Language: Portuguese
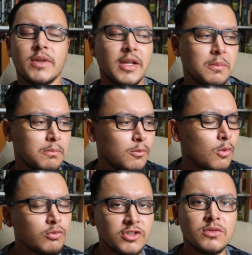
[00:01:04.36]
eu quero
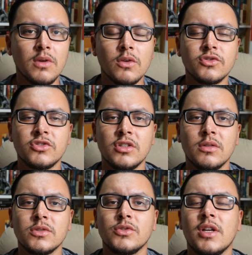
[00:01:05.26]
continuar os
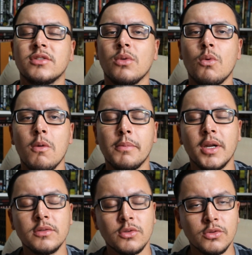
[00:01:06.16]
títulos que eu já estou
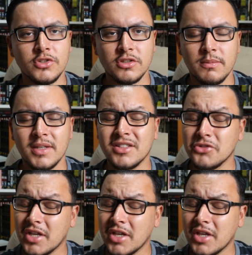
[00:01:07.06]
comprando e curtindo bastante.